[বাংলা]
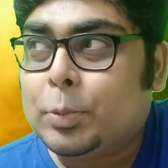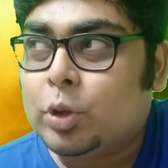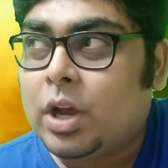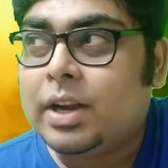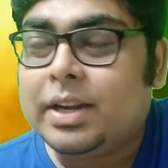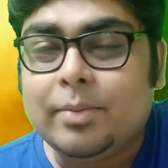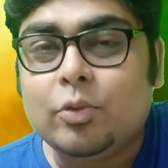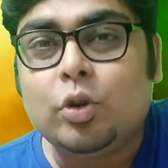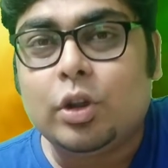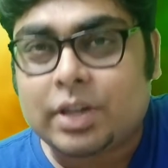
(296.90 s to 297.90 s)
প্রধান
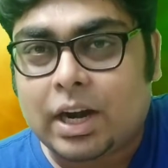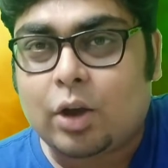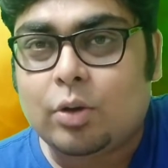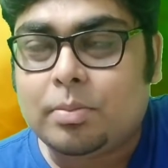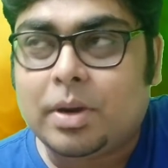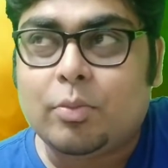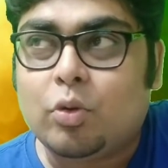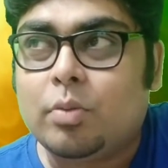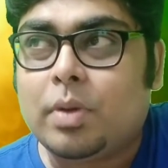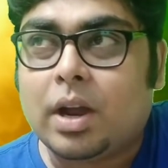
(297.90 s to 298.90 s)
টিমগুলো ছাড়াও মানে
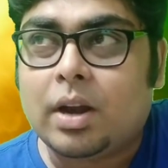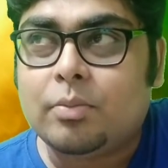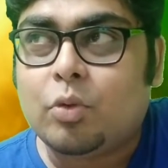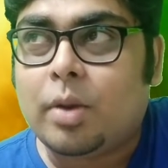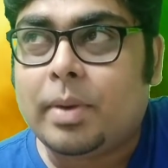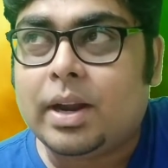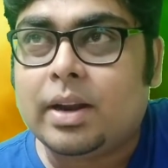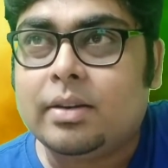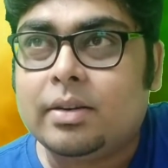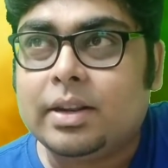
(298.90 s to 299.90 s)
মোহনবাগান মোহামেডান